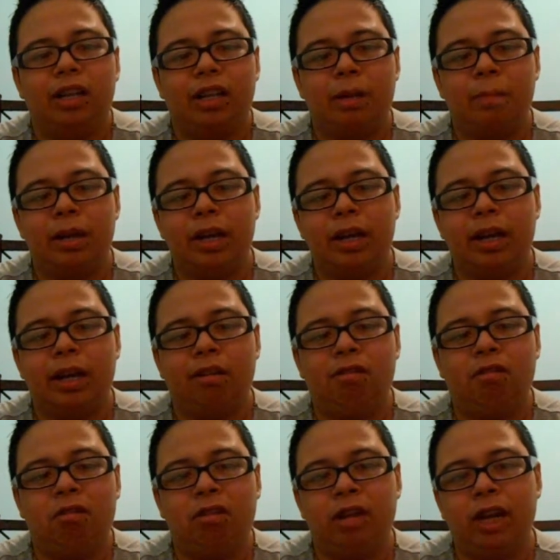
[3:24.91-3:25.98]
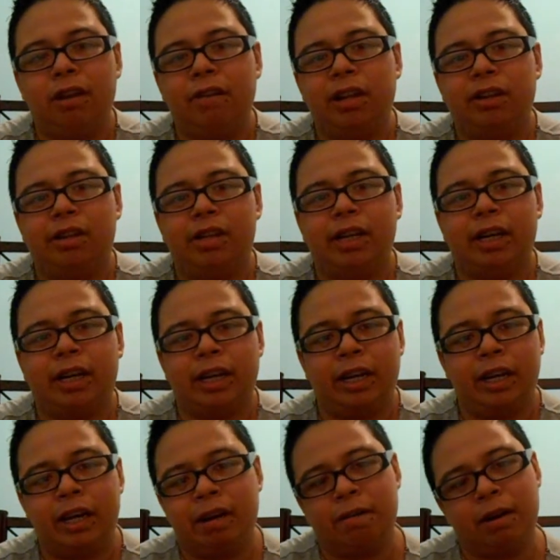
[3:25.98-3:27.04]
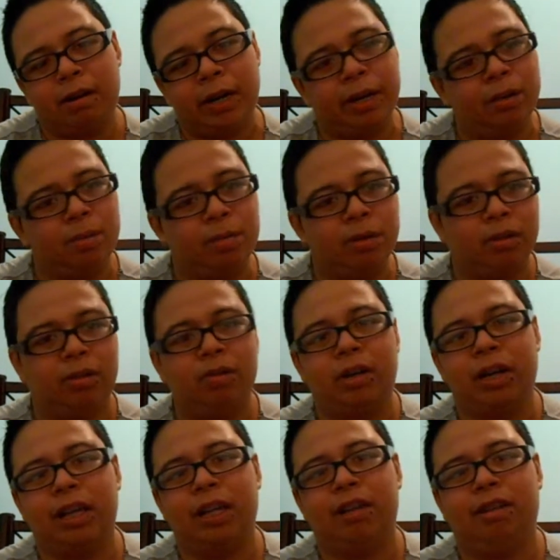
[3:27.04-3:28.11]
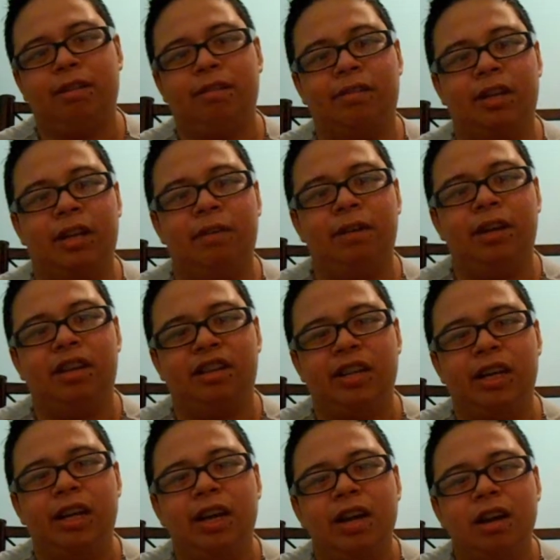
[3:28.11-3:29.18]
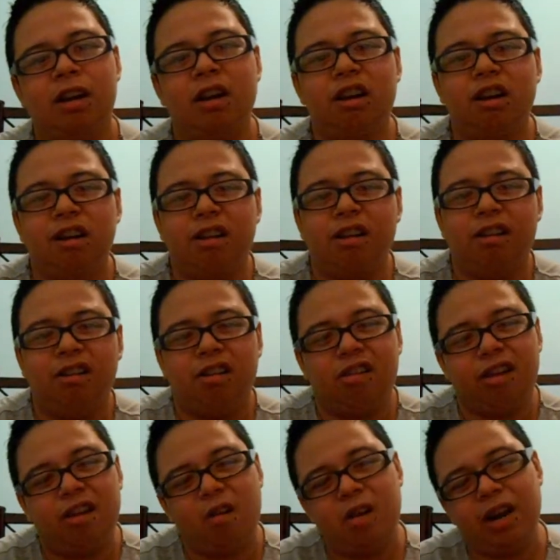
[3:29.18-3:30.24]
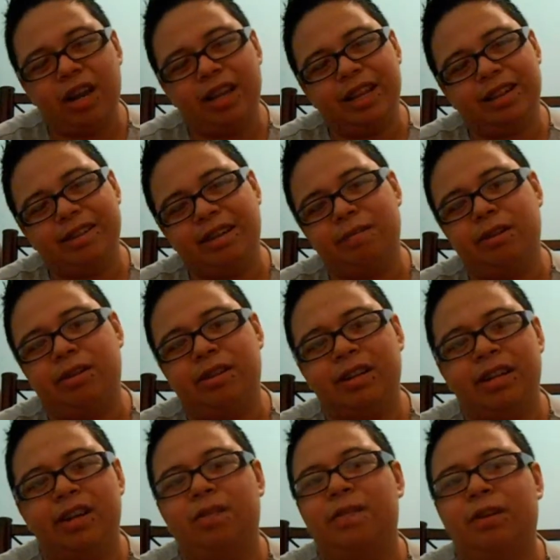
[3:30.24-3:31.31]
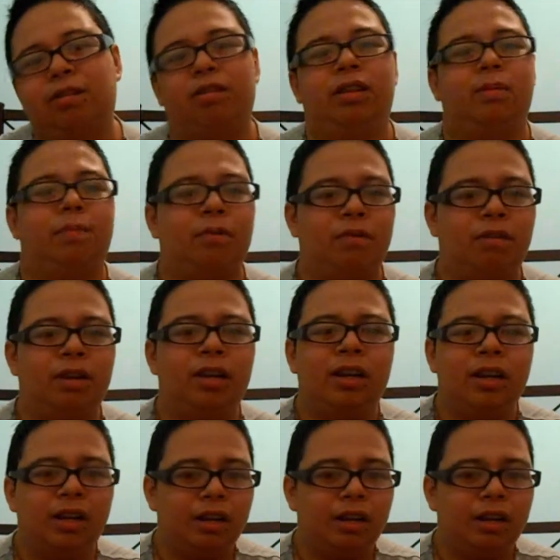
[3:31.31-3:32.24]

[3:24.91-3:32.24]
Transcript: También suscríbanse. Aquí abajo hay un botón que dice suscribirse. No, no, no, no, no, no le des al botón de no me gusta, porfa.